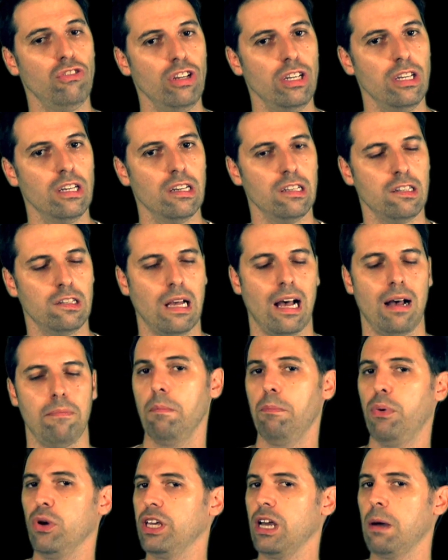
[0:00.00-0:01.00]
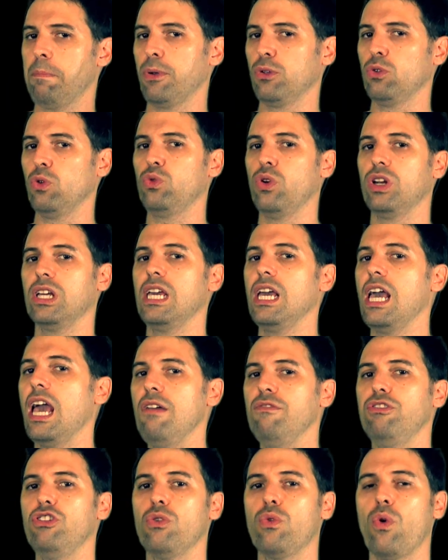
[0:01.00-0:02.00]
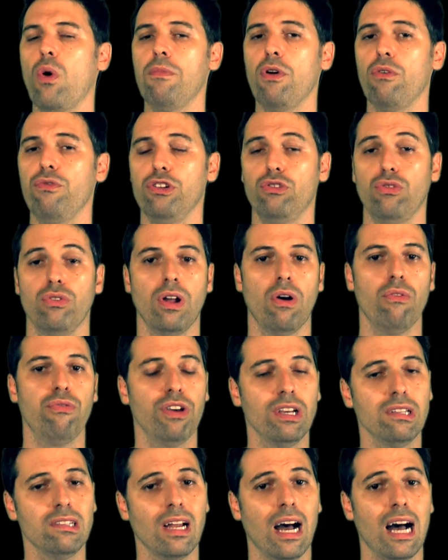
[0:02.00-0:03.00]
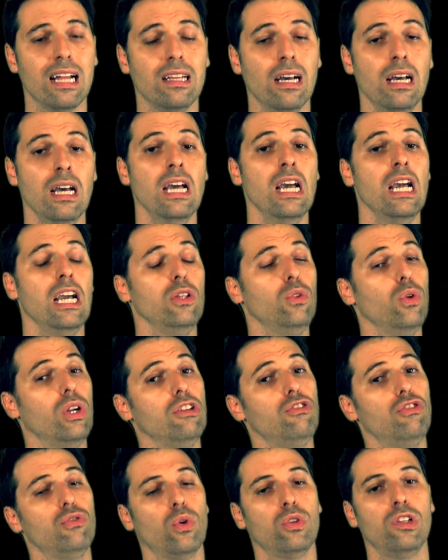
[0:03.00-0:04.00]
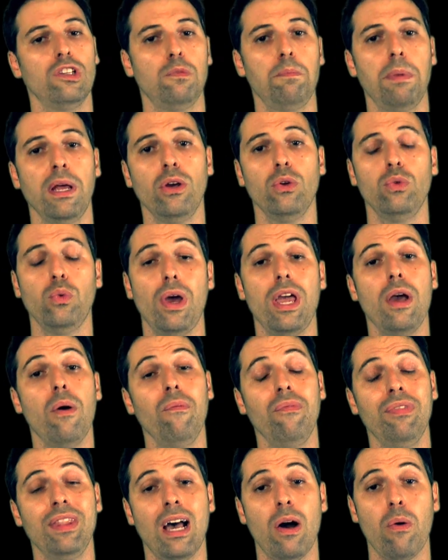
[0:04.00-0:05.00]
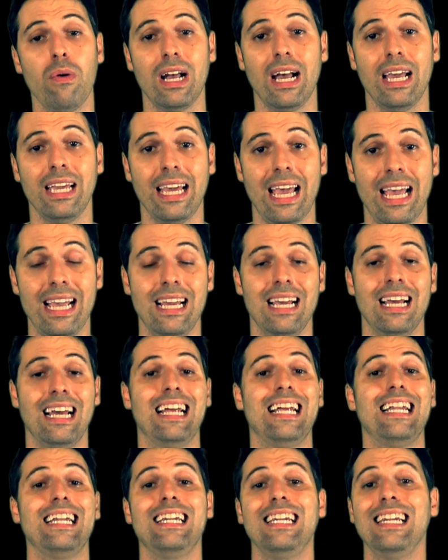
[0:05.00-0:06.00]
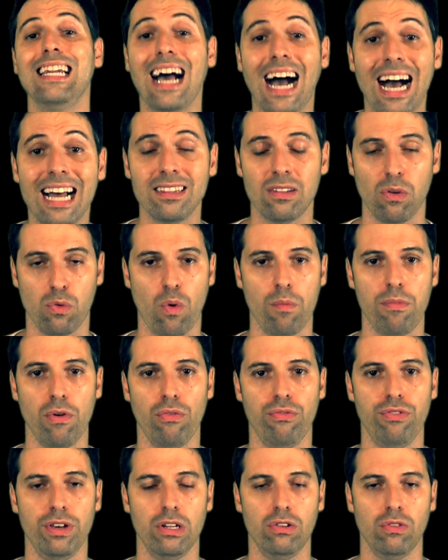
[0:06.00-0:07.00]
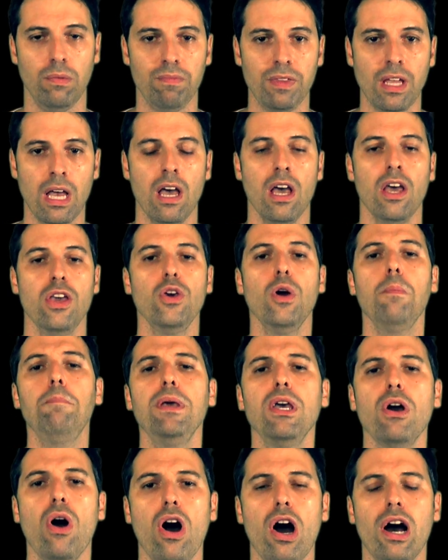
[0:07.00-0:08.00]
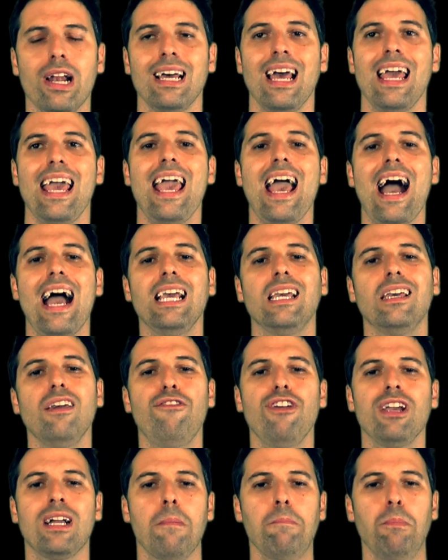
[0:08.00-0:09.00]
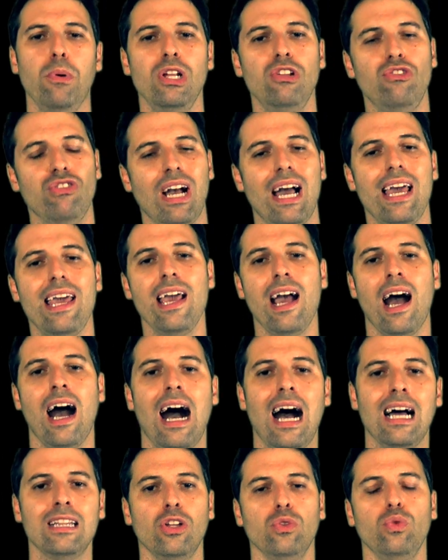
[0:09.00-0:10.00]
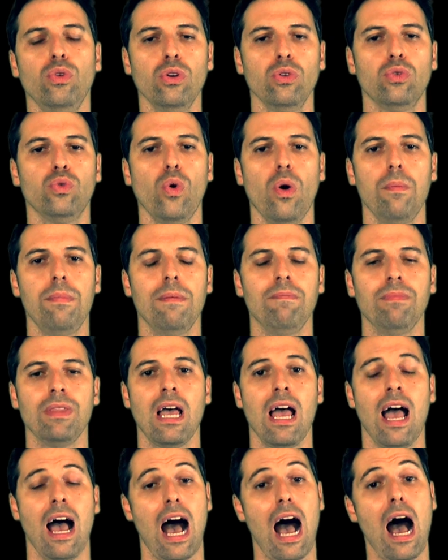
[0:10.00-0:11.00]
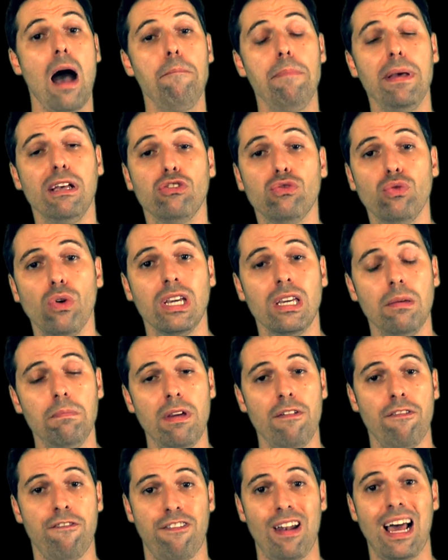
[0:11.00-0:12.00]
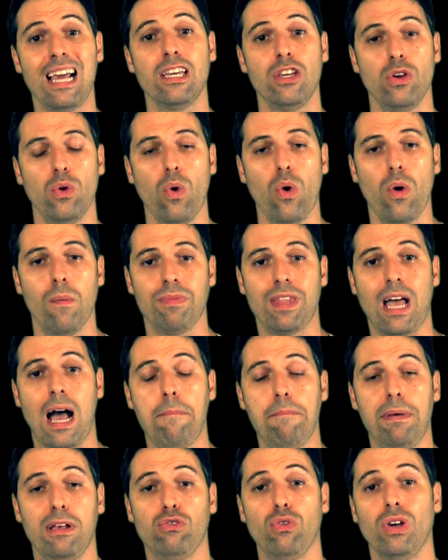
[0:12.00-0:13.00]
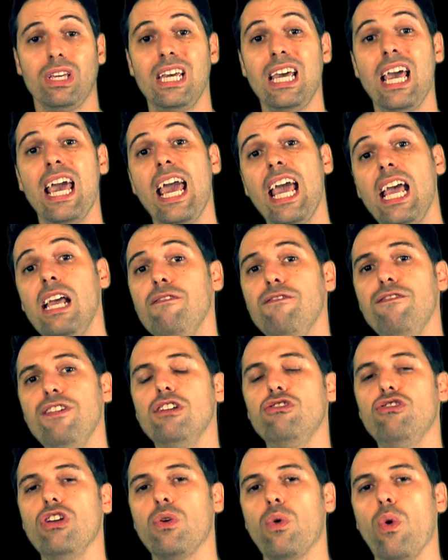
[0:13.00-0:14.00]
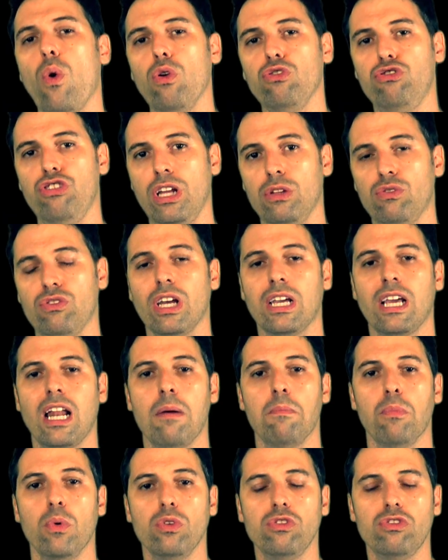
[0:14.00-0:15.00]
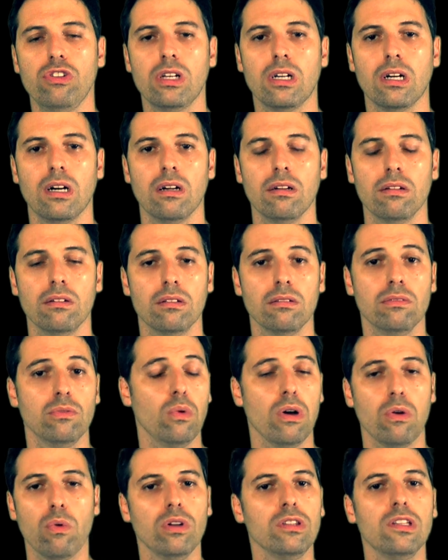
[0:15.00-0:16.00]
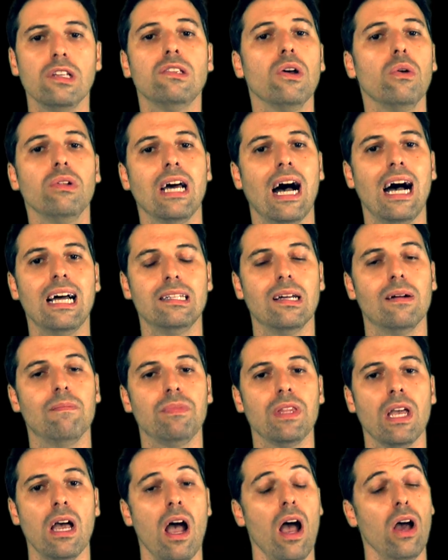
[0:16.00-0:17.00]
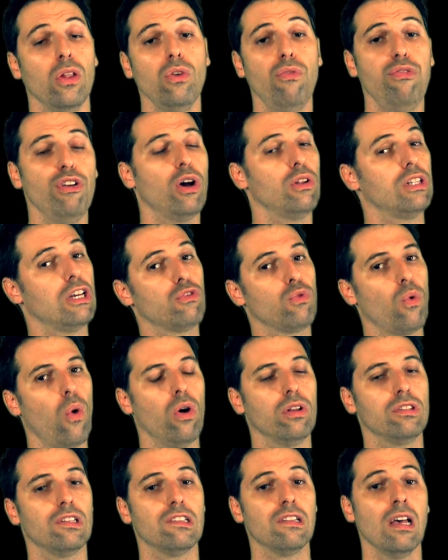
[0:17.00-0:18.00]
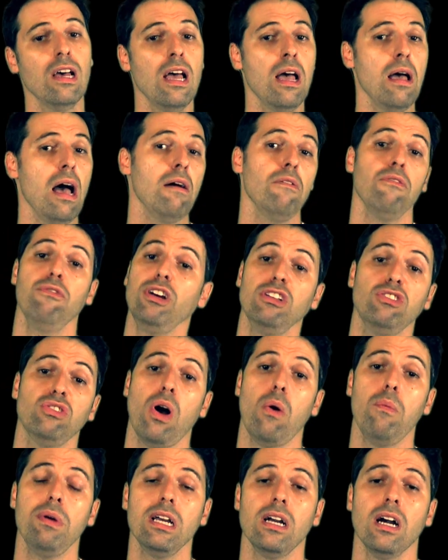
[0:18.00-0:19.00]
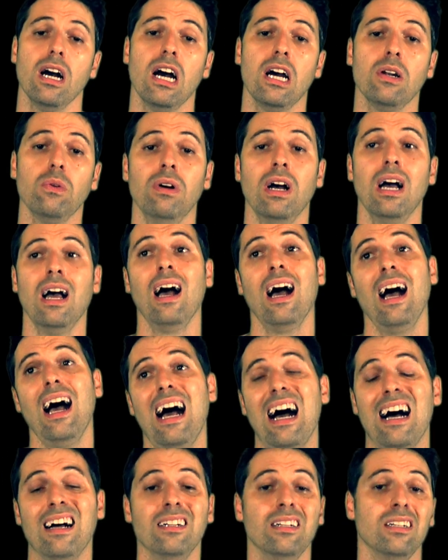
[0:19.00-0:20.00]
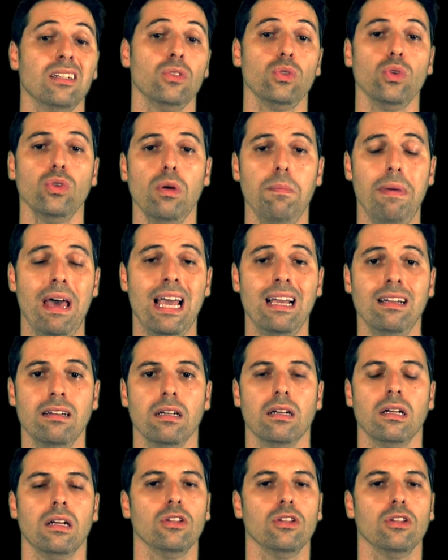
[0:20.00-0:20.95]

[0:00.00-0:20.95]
dias porque a produtora que reivindicou meu vídeo não fez nada e durante todo esse período eu não ganhei nada com meu vídeo. E o pior é aí que fica a política errada do YouTube. A pessoa que me flagueou, a pessoa que reivindicou os direitos daquela música, não aconteceu nada. No final das contas, foi só um engano. Ah, tudo bem,